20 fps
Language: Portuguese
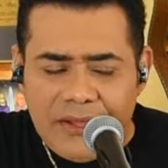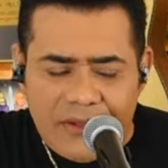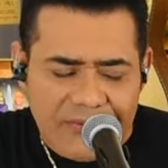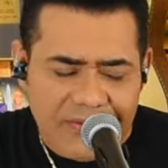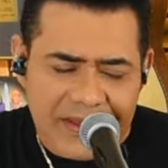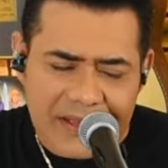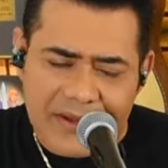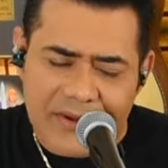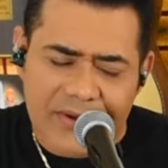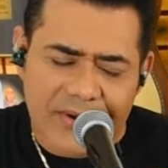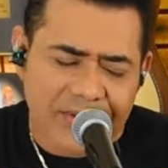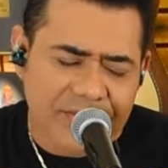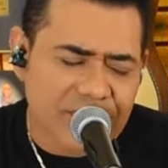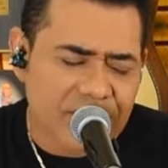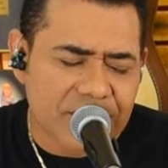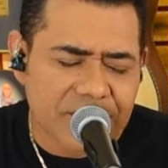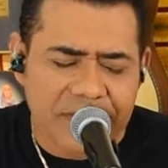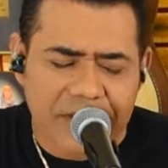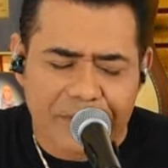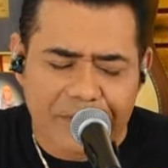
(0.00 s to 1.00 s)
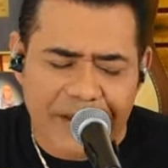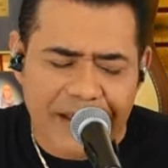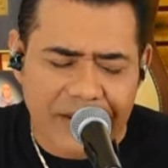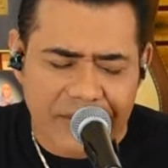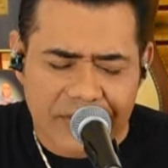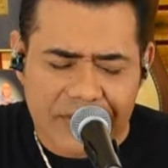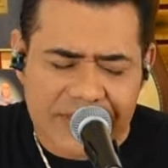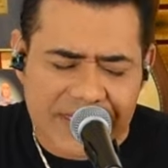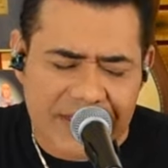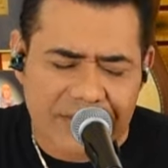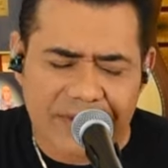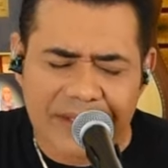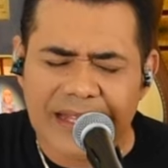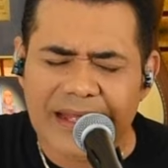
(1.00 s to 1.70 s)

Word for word: Ver outro em pé do seu